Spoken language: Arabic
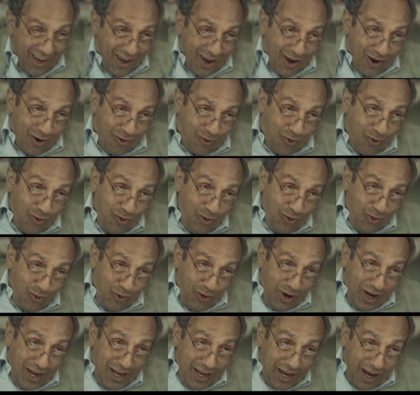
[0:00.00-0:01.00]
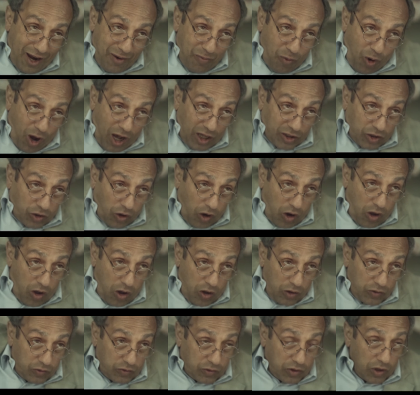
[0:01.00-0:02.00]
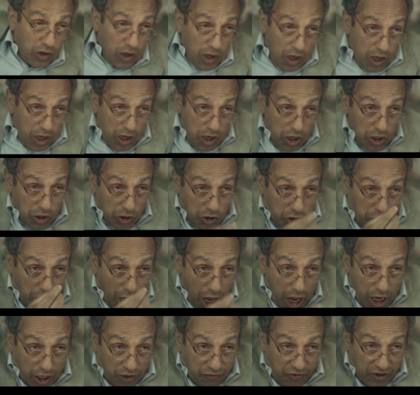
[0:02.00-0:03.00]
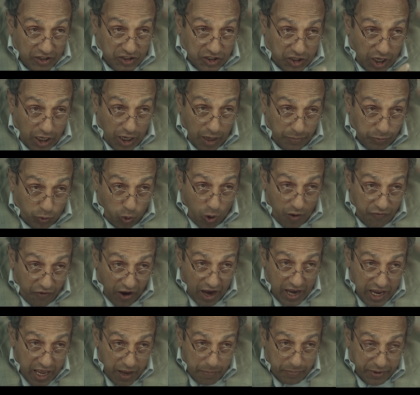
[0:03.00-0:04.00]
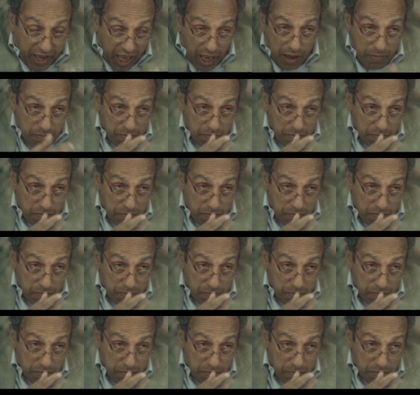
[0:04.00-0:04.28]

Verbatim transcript: كله الا المحاضرات انت عارفه السنه بتقف عليها بكام